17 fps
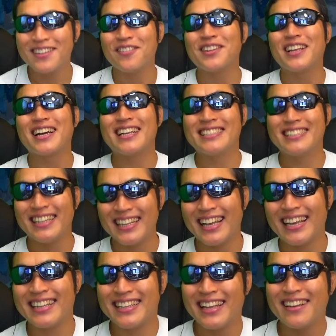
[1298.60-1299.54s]
こんな感じで
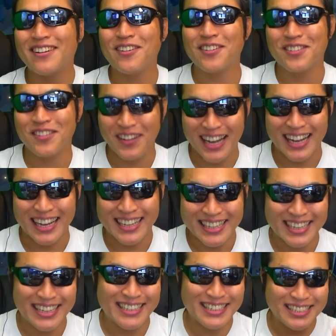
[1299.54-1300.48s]
ね、天候とか、
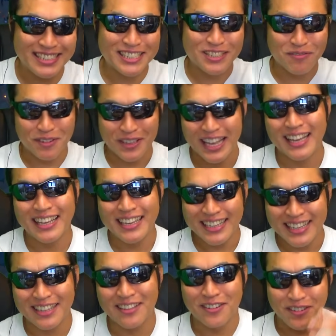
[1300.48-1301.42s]
えー、日時もね、
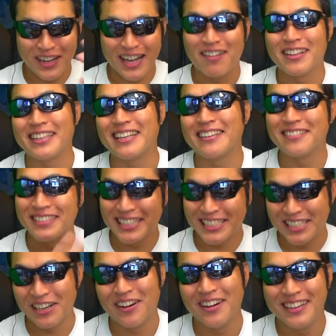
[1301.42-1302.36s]
どんどん変わっていくんで
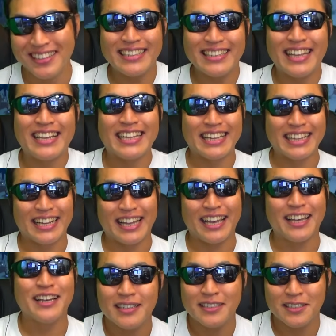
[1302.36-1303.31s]
すよ。で、なんだっ
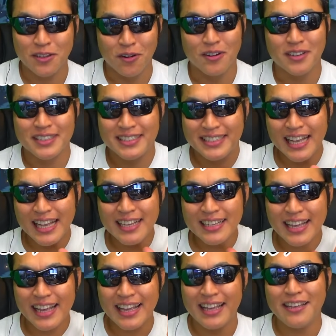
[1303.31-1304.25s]
けそう。
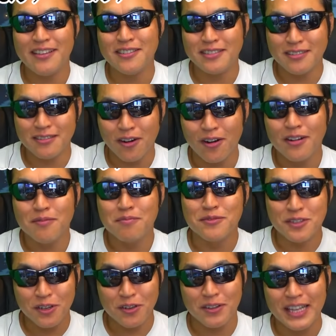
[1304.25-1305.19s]
全英雄を
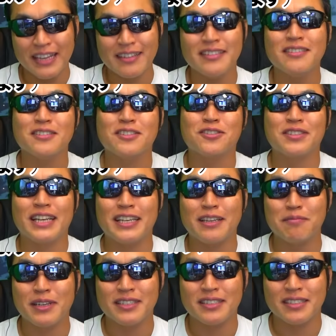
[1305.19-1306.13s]
無料で入手で
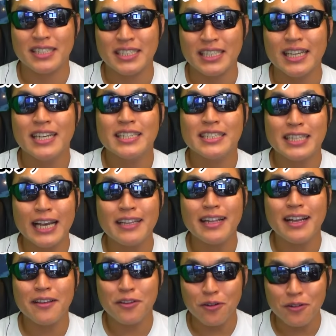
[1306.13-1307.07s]
きますし、最
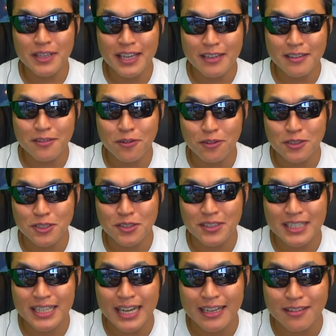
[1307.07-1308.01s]
大450
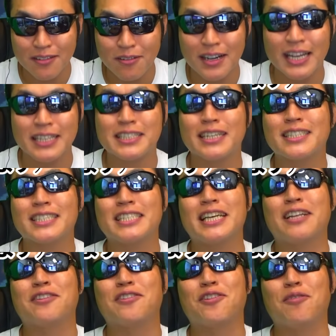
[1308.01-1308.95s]
回の
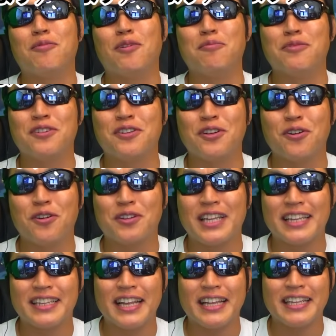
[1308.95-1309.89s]
ガチャチケットも無料
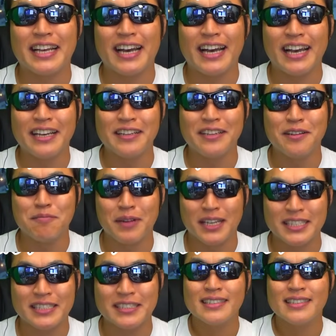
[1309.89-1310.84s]
で手に入り
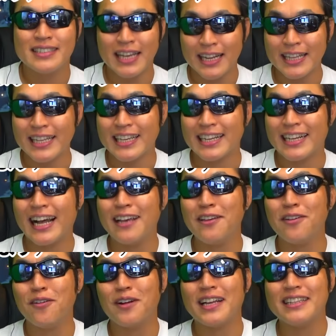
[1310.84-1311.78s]
ます。さらに、
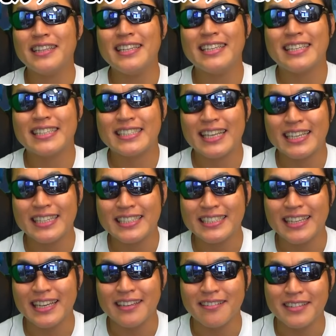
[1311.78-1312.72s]
概要欄に記載し
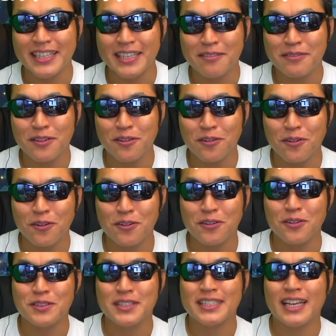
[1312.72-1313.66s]
ている
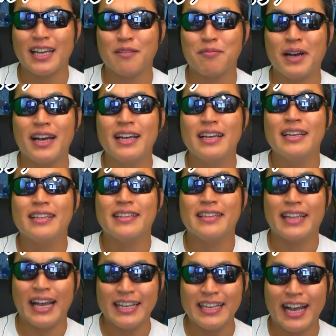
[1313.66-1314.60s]
ギフトコードを使えば、
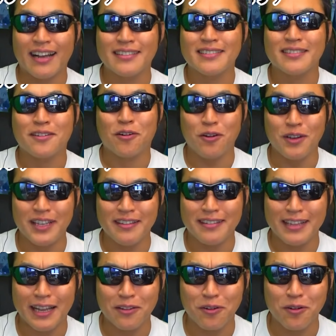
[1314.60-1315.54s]
ダイヤ、
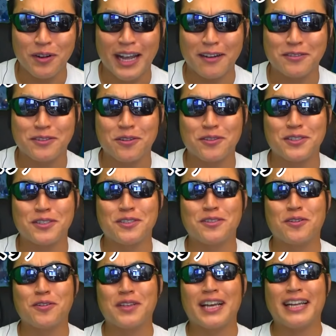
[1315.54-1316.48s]
コインなどを獲得す
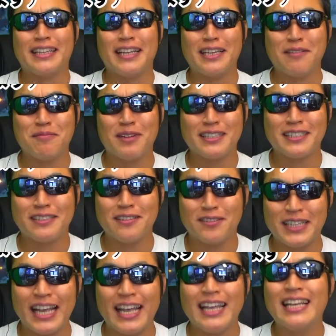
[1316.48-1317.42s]
ることができます
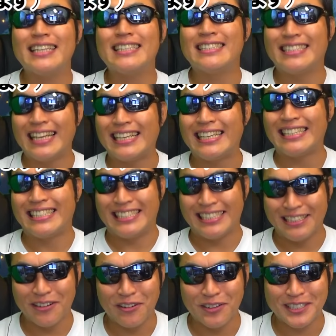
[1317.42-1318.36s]
ので、ぜひ
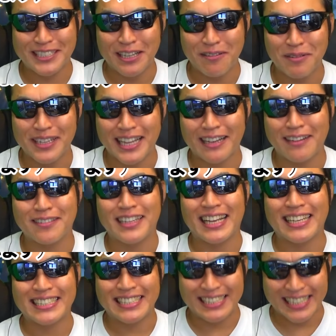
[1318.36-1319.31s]
使用してみてく
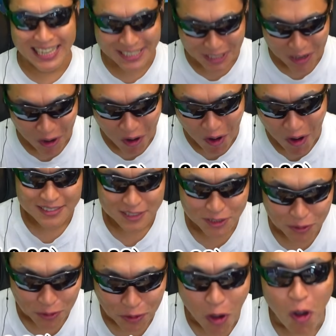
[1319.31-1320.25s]
ださい。と
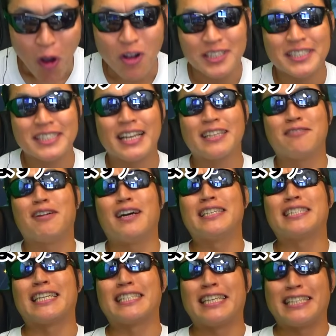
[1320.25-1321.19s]
いうことを付け加
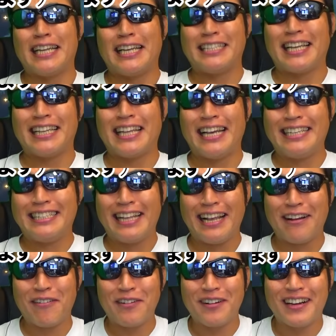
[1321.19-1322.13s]
えさせていただい
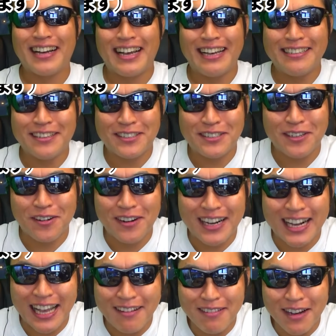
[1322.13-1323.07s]
て、今回の紹
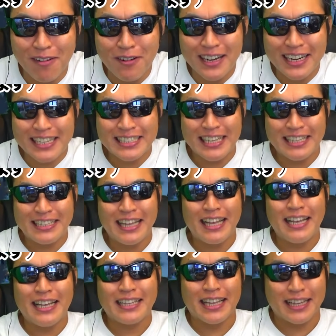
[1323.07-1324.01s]
介は終わらせ
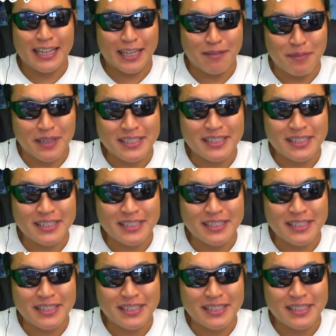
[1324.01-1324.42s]
ていただきま